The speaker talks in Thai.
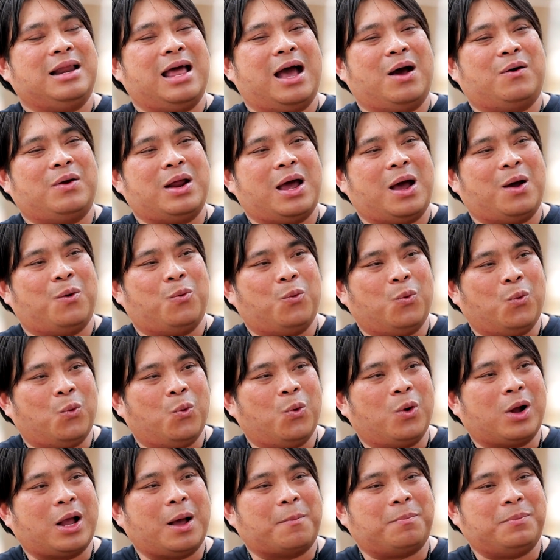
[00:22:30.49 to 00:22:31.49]
ดาวราหู
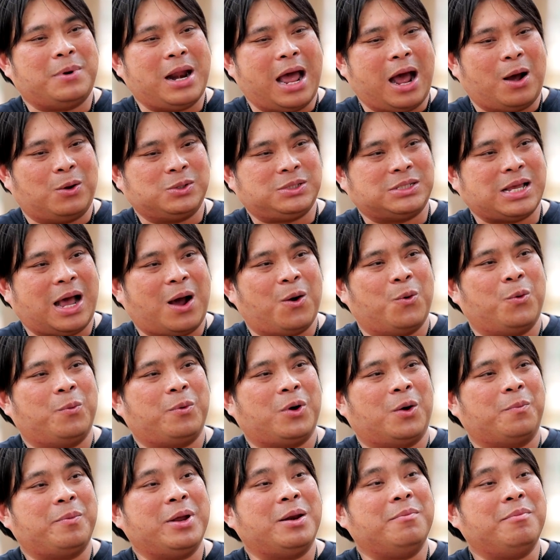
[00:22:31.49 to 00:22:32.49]
กับดาวเสาร์
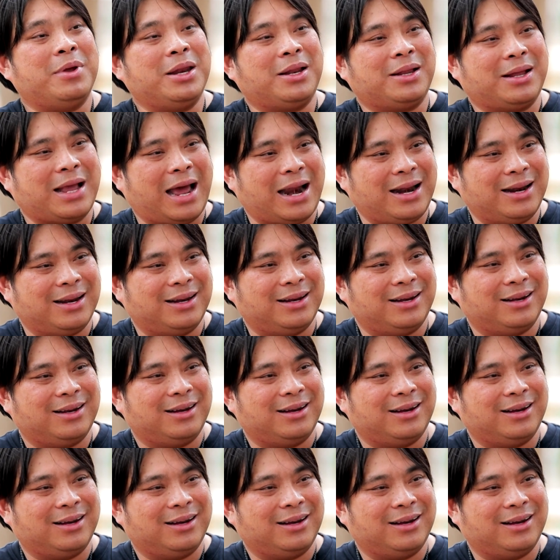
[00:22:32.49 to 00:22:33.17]
เขาเป็นมิตรกัน